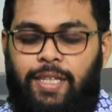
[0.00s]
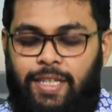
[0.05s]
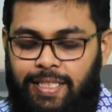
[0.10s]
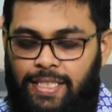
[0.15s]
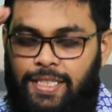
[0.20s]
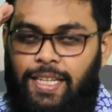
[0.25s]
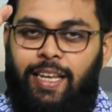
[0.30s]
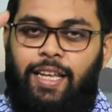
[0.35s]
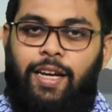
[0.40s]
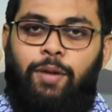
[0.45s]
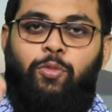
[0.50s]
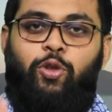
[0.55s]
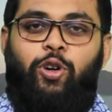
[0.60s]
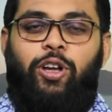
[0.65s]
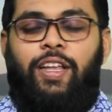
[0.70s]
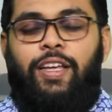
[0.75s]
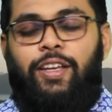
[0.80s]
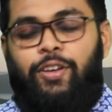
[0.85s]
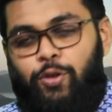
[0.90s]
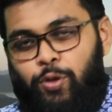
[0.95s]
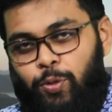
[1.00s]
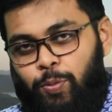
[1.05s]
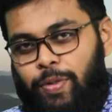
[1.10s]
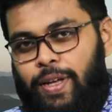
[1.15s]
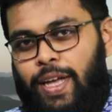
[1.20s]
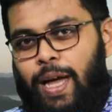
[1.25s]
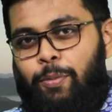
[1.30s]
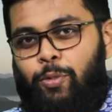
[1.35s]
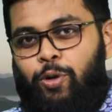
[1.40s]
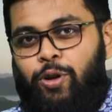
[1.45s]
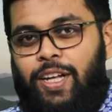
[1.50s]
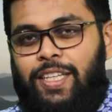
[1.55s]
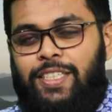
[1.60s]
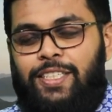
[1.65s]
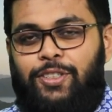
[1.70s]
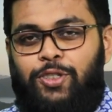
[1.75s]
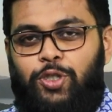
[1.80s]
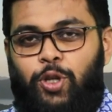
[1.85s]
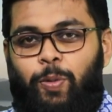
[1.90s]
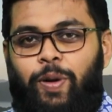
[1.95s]
আসসালামু আলাইকুম কেমন
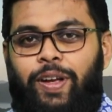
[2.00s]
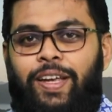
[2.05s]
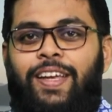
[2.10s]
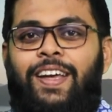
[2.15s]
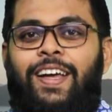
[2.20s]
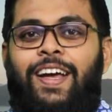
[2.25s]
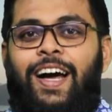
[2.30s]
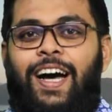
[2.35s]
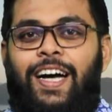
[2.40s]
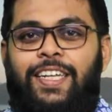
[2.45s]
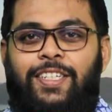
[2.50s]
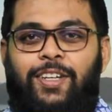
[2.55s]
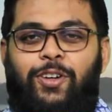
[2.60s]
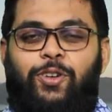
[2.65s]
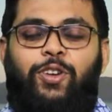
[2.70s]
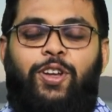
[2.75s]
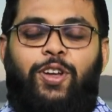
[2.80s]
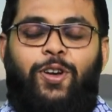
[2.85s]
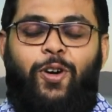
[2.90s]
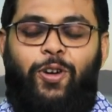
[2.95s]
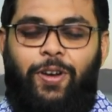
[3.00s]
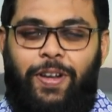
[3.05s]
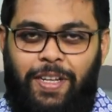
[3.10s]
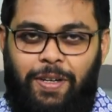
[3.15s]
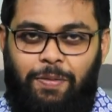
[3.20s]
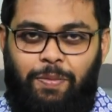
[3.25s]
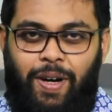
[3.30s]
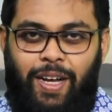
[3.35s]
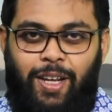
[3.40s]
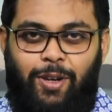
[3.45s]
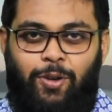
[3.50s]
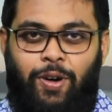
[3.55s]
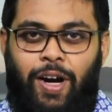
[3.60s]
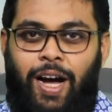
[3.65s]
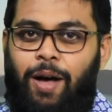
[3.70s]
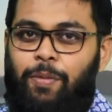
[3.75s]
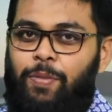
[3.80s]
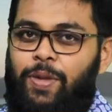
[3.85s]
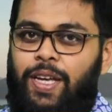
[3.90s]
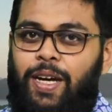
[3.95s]
আছেন সবাই আশা করি অনেক ভালো
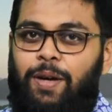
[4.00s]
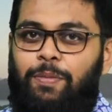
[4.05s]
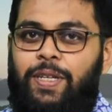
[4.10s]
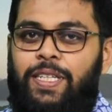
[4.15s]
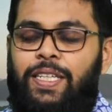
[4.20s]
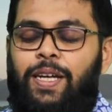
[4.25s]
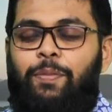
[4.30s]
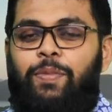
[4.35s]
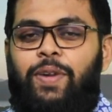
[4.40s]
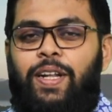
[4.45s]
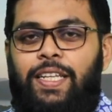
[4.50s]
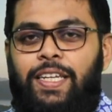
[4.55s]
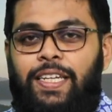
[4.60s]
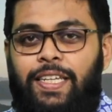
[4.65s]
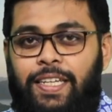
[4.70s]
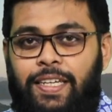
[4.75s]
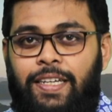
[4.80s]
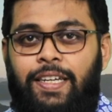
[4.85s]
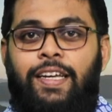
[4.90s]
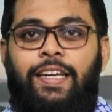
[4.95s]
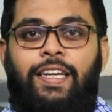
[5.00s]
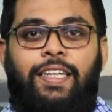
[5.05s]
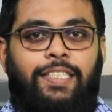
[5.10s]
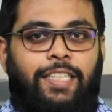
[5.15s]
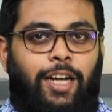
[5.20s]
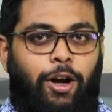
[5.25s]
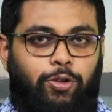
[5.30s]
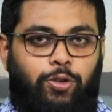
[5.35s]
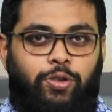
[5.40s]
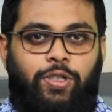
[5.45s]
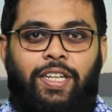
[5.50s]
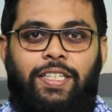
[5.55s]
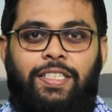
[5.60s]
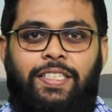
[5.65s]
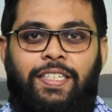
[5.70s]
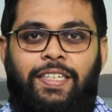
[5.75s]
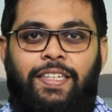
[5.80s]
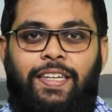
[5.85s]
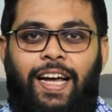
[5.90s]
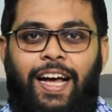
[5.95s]
আমি আবিদ আপনাদেরকে স্বাগত
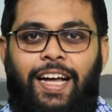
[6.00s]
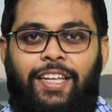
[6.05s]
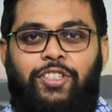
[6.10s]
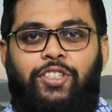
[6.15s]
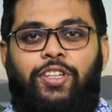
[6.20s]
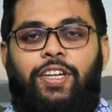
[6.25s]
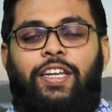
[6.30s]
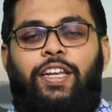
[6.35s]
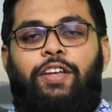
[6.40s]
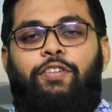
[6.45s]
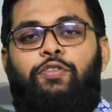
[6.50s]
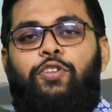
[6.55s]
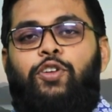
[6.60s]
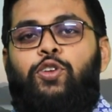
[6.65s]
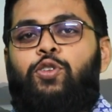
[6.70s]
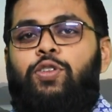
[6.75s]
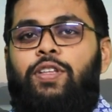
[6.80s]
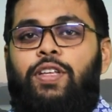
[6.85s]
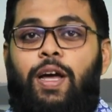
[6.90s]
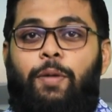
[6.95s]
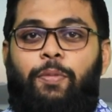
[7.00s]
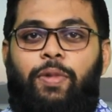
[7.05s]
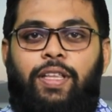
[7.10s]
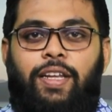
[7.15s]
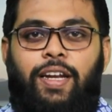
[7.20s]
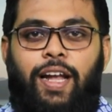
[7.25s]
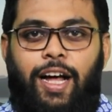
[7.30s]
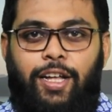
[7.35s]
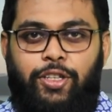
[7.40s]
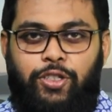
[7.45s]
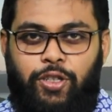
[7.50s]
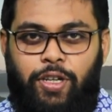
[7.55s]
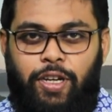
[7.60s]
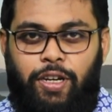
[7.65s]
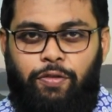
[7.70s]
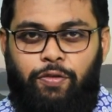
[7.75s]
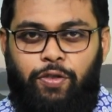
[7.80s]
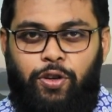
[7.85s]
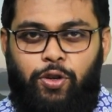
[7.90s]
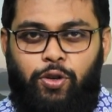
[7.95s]
জানাচ্ছি আজকের এই ভিডিওতে আমাদের
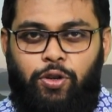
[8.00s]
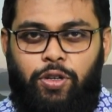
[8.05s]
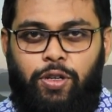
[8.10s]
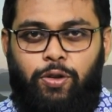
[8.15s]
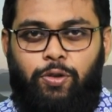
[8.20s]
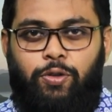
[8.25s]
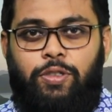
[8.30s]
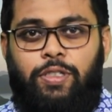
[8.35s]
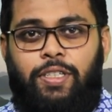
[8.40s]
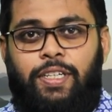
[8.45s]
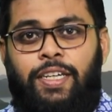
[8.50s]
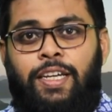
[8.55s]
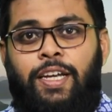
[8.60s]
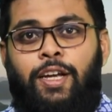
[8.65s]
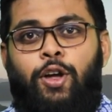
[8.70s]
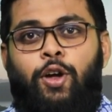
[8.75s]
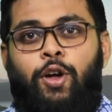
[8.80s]
আজকের ভিডিওটি হচ্ছে